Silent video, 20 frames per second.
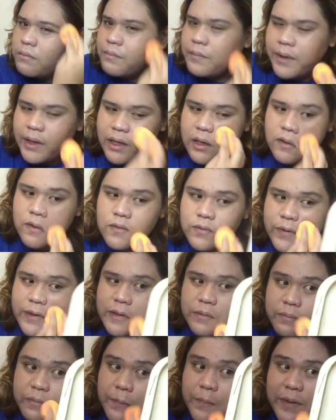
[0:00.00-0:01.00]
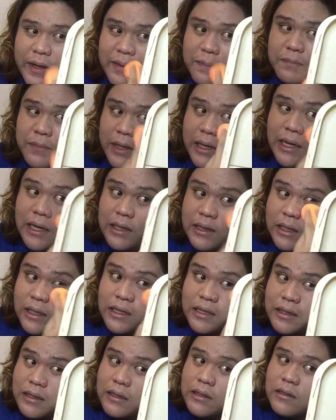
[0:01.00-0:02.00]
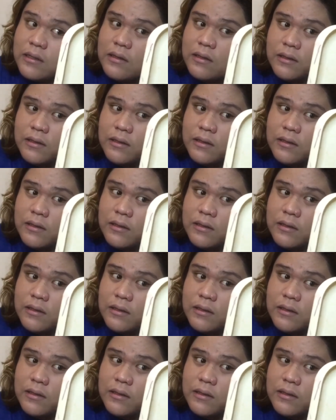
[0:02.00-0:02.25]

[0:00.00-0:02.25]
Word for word: Pero wait, biblend pa natin.